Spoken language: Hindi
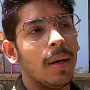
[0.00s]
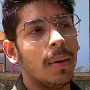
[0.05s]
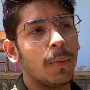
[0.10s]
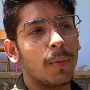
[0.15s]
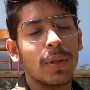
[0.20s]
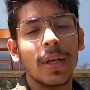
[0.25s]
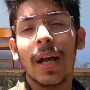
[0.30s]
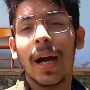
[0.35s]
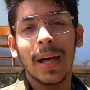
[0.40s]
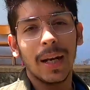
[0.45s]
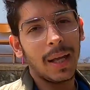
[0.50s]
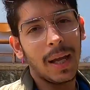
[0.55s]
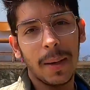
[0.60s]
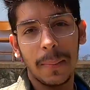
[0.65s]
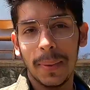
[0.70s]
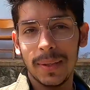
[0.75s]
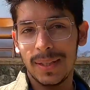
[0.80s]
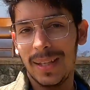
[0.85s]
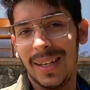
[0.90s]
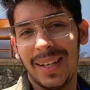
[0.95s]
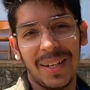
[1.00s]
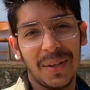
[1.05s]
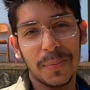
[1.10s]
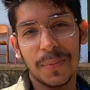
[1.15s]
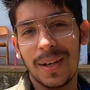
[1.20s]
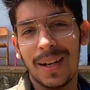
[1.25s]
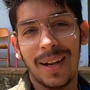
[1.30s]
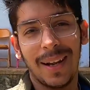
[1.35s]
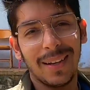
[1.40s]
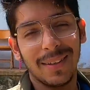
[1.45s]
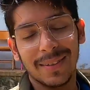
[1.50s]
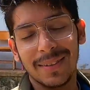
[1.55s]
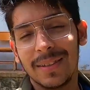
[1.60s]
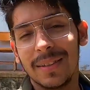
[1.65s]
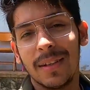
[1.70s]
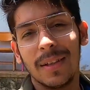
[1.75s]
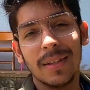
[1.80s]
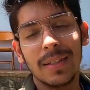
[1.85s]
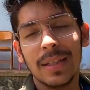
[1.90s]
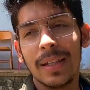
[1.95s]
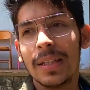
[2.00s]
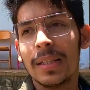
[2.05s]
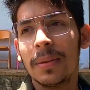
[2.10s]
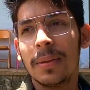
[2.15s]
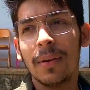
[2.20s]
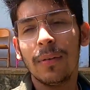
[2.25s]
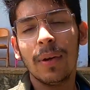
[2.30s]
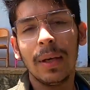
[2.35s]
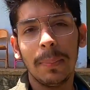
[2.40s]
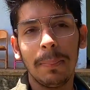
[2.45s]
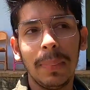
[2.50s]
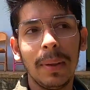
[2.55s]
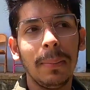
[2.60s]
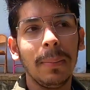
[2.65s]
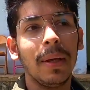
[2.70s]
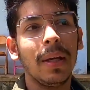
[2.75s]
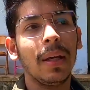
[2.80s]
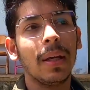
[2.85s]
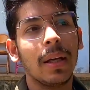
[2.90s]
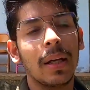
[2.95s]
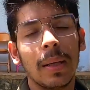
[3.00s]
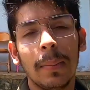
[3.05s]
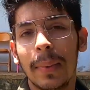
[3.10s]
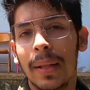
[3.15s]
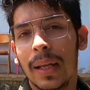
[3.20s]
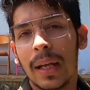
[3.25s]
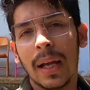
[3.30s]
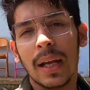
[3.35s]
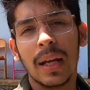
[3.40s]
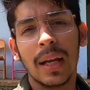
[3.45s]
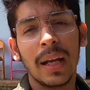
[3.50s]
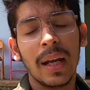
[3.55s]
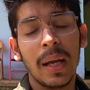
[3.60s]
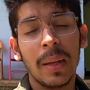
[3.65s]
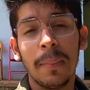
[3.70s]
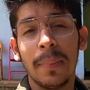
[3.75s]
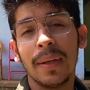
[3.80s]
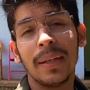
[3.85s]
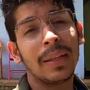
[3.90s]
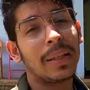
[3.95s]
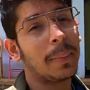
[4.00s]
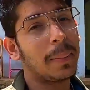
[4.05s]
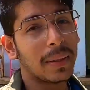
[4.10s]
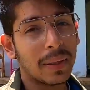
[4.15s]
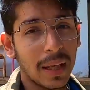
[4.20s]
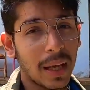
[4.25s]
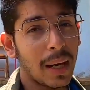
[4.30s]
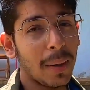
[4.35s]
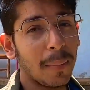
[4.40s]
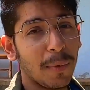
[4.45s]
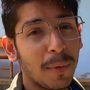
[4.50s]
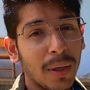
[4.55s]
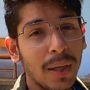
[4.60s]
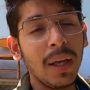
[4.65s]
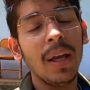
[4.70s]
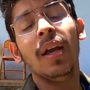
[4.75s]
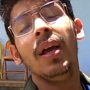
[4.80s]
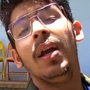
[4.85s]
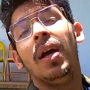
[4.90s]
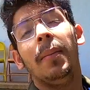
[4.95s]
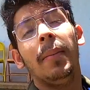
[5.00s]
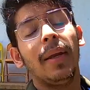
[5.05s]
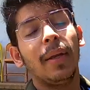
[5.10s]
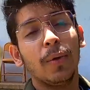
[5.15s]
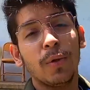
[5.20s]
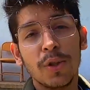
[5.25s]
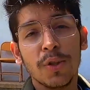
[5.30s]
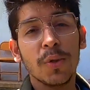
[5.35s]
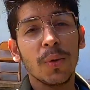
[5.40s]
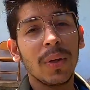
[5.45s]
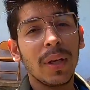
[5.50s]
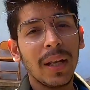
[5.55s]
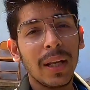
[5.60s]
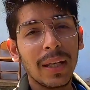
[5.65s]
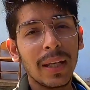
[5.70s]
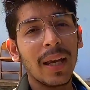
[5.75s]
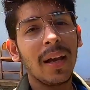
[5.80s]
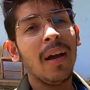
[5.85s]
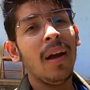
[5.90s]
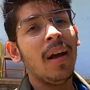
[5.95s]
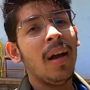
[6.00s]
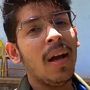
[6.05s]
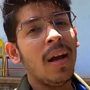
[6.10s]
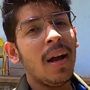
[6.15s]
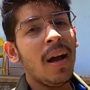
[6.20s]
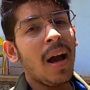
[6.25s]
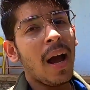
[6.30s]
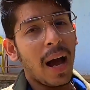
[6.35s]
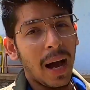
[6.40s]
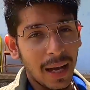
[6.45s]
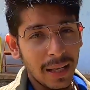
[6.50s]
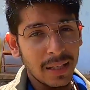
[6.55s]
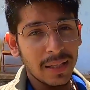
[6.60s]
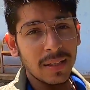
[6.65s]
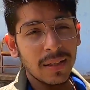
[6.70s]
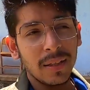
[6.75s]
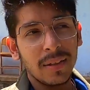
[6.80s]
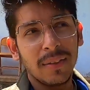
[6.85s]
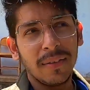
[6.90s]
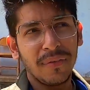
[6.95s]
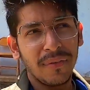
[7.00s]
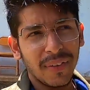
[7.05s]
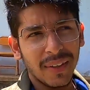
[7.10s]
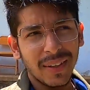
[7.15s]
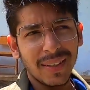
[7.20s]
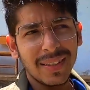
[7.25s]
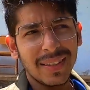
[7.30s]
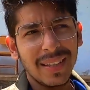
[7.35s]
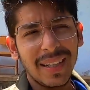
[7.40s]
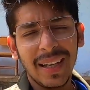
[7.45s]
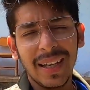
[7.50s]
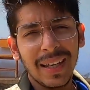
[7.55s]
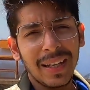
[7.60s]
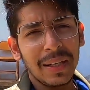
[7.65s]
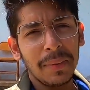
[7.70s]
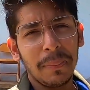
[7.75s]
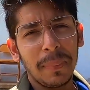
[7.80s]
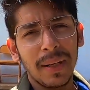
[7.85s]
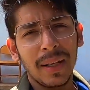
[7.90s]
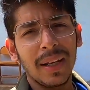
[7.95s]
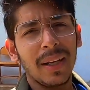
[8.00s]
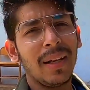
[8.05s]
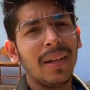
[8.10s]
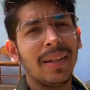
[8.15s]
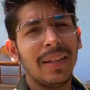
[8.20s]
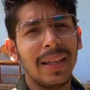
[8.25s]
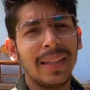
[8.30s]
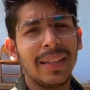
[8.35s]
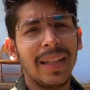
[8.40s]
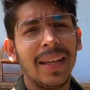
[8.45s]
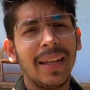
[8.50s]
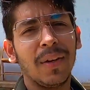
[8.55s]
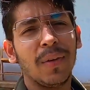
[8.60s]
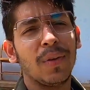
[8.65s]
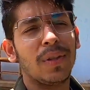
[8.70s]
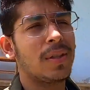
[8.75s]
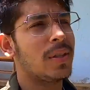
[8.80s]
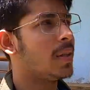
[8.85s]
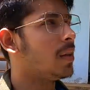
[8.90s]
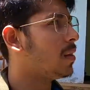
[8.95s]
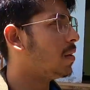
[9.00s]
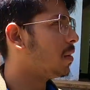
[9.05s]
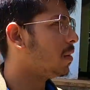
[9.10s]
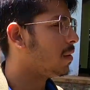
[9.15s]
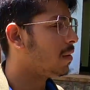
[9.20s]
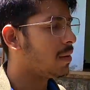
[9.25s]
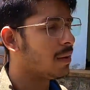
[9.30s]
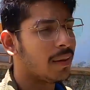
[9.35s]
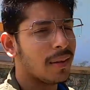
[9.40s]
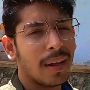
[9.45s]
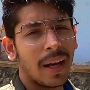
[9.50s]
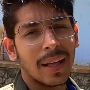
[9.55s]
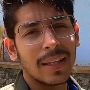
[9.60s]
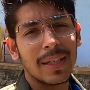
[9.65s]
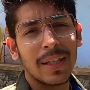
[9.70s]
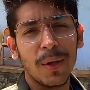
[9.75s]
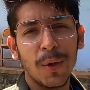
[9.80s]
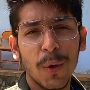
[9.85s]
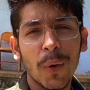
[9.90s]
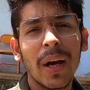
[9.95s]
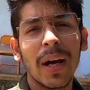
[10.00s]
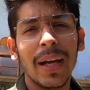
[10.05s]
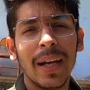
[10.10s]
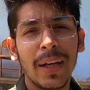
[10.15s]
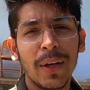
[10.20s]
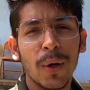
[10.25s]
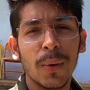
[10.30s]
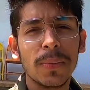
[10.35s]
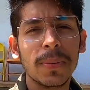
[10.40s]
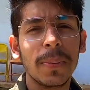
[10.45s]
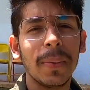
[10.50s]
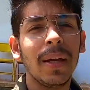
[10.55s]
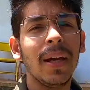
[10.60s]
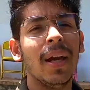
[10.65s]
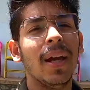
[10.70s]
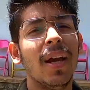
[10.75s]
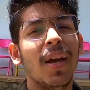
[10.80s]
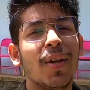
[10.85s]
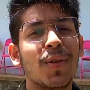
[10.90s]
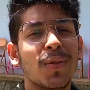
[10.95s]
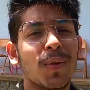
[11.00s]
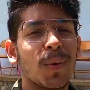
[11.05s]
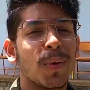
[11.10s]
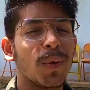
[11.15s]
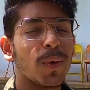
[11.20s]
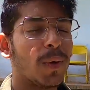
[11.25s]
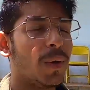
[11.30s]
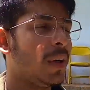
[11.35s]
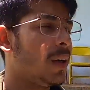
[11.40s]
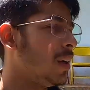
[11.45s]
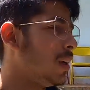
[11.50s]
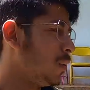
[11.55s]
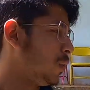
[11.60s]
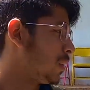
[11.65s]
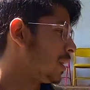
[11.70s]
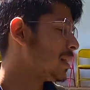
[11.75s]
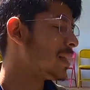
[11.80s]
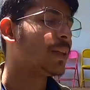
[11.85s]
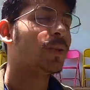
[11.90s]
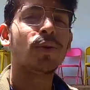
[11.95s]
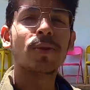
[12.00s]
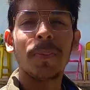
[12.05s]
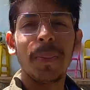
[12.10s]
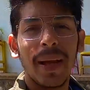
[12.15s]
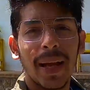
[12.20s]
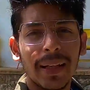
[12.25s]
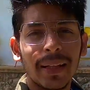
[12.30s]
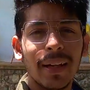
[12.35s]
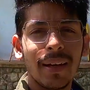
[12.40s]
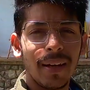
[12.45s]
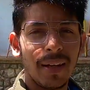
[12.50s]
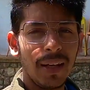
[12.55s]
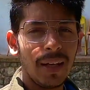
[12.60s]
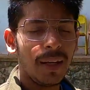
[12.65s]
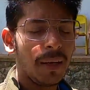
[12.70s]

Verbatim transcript: मुझे खाना है आप अच्छा नहीं मिल रहा है uh, सीरी सीता हूँ लिपी में कल मैंने खाना खाया मेरी तबीयत ख़राब हो गई मैंने कुछ शूट नहीं किया आज फर्स्ट डे है लिपी का देखते हैं कुछ uh, अच्छे लोग आए हैं डॉम्स में सो so, उनके साथ कुछ प्लान कर रहे